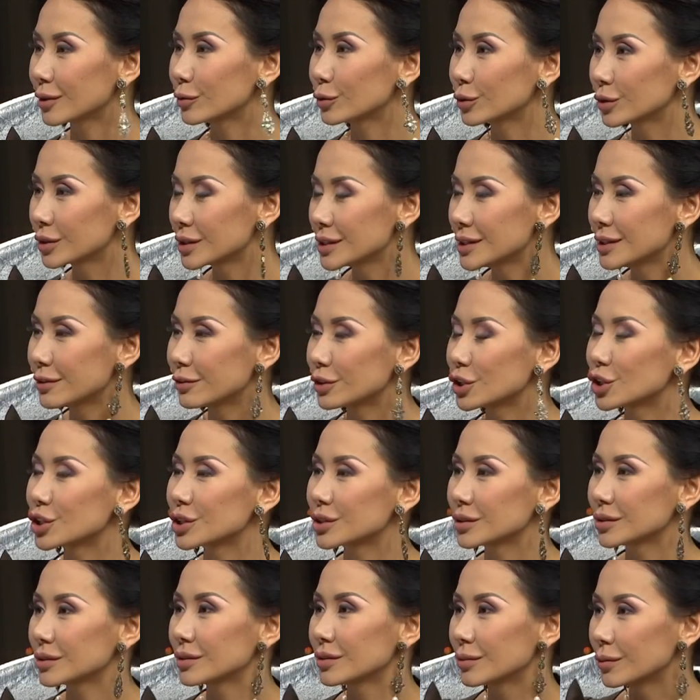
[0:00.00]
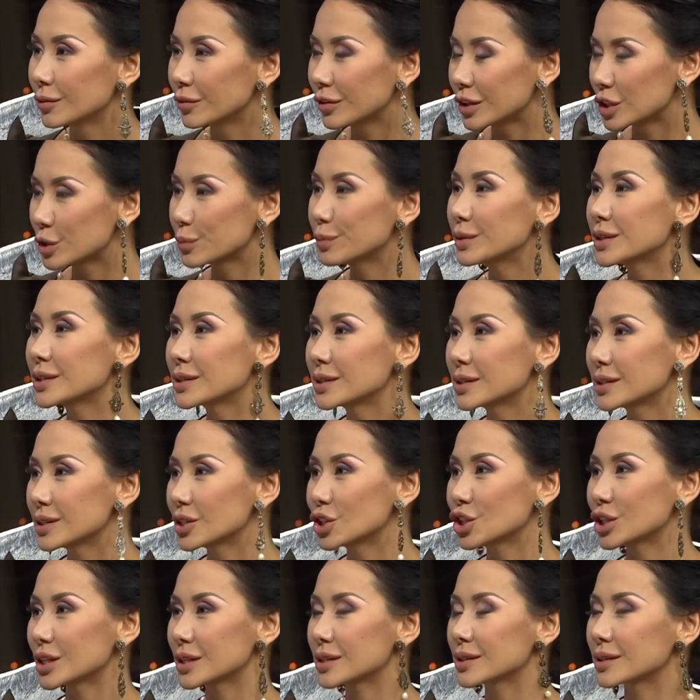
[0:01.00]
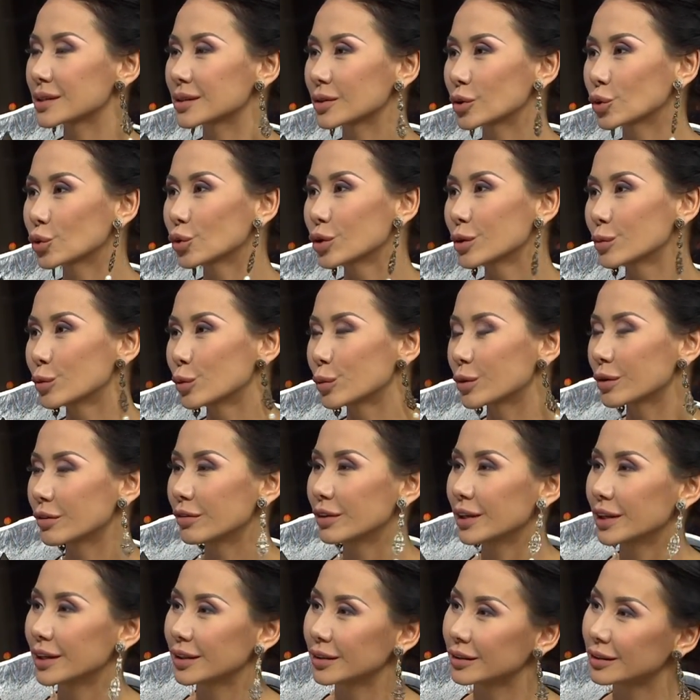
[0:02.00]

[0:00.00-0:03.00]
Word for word: Вот где ваш, ваш бизнес сейчас, кто им управляет?